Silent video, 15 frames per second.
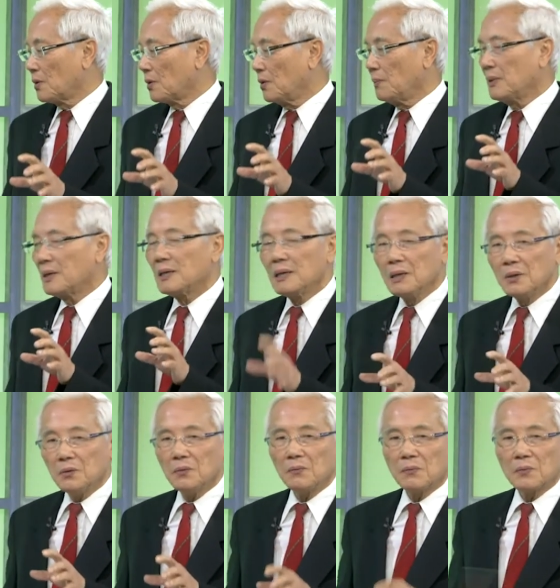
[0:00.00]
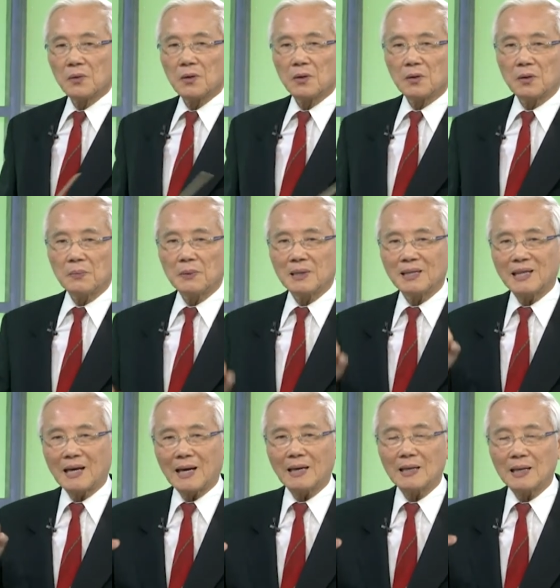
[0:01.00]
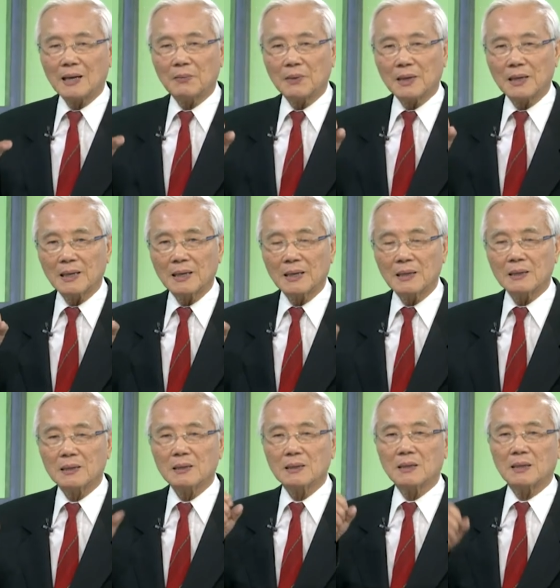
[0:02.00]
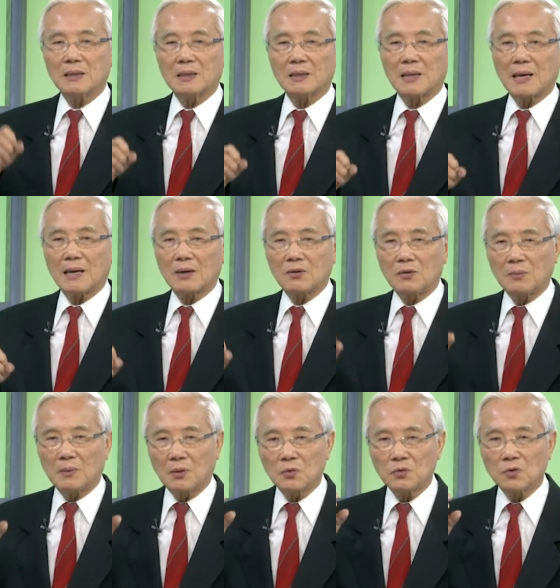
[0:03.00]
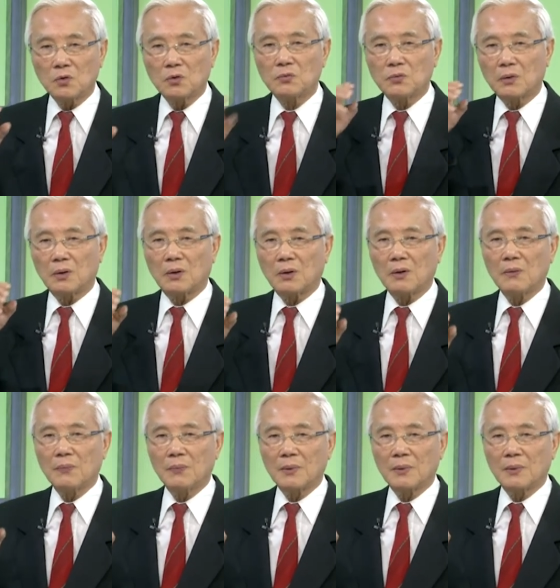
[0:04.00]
nó bị yếu nó bị giãn ra một cách hết sức là dễ dàng rồi máu dồn vào đó